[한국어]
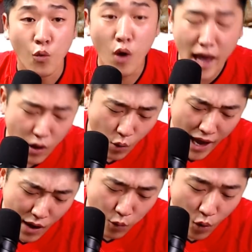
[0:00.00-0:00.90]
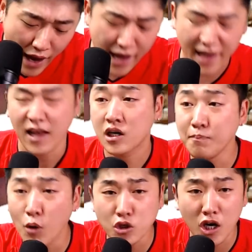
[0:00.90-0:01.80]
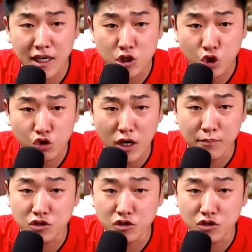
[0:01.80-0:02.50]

왜 왜, 왜 근본적인 축구의